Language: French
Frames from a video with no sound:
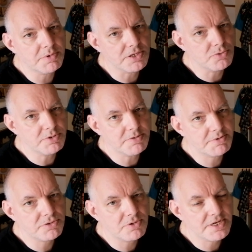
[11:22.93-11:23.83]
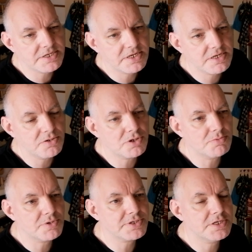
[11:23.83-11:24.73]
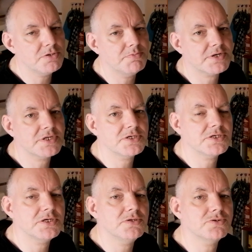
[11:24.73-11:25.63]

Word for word: bah, n'oubliez pas de liker, de commenter, de partager,